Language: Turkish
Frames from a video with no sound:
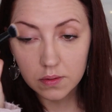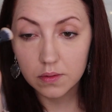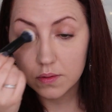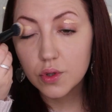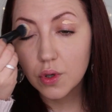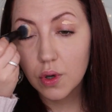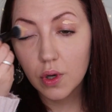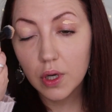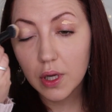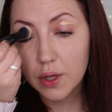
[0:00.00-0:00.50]

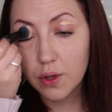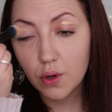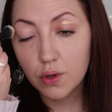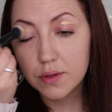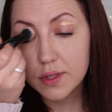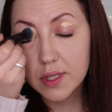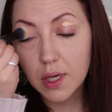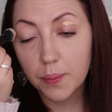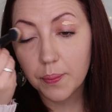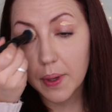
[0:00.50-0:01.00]
Şöyle
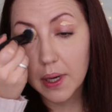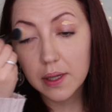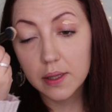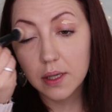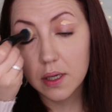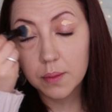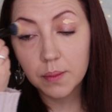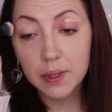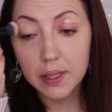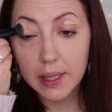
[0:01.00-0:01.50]
göz
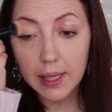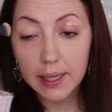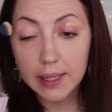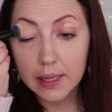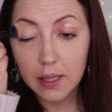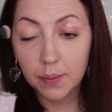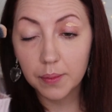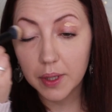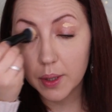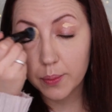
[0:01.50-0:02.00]
kapaklarıma da
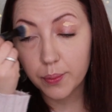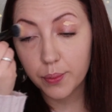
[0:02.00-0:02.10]
ekleme